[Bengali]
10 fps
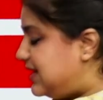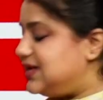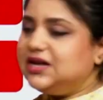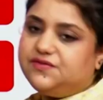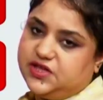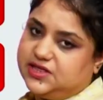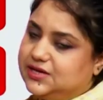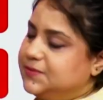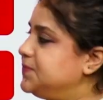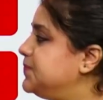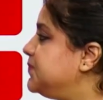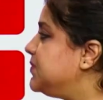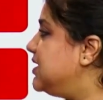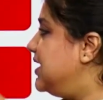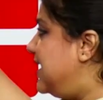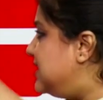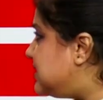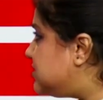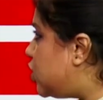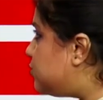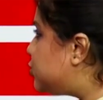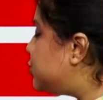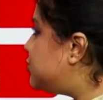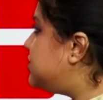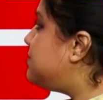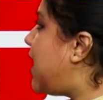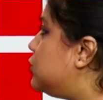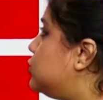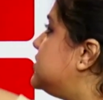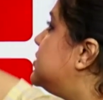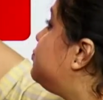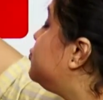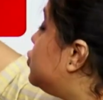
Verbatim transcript: কিরণ বেদি এই চারটা অপশনের মধ্যে ভারতের